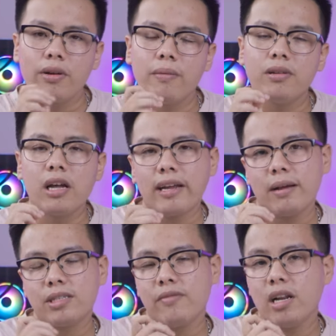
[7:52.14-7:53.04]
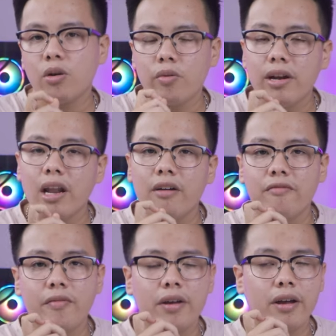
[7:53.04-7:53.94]
một điểm nữa anh em sẽ phải lưu ý là
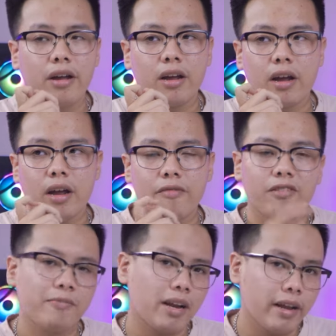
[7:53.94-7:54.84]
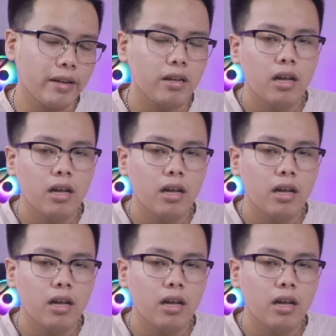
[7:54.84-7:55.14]
về phần màn hình.